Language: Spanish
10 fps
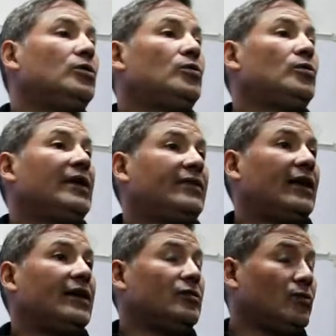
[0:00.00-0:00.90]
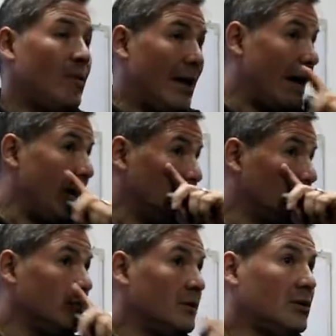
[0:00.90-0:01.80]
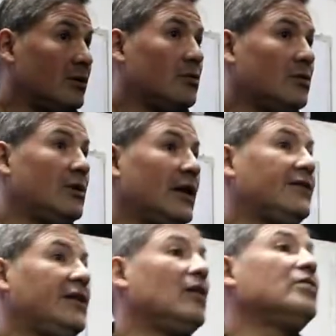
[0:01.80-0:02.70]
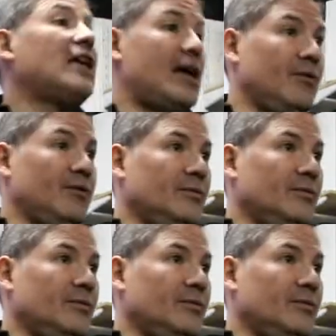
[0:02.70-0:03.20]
tu stage, tu bailout estilo Simon